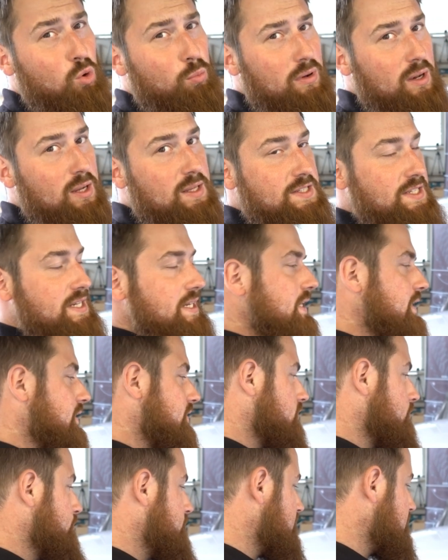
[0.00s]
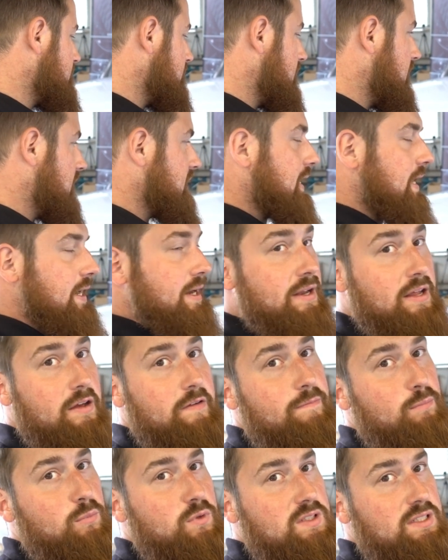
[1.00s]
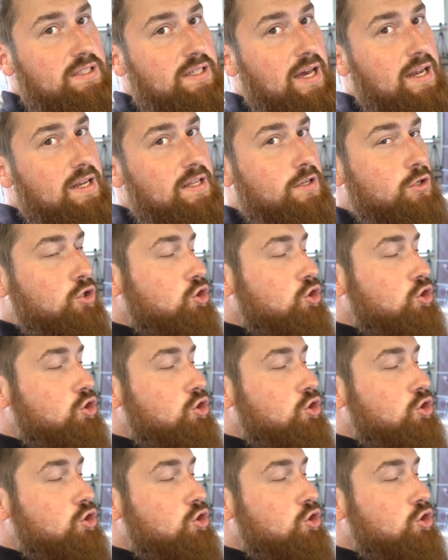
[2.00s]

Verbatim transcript: Opel an sich so ein bisschen hart angenervt, muss ich ehrlich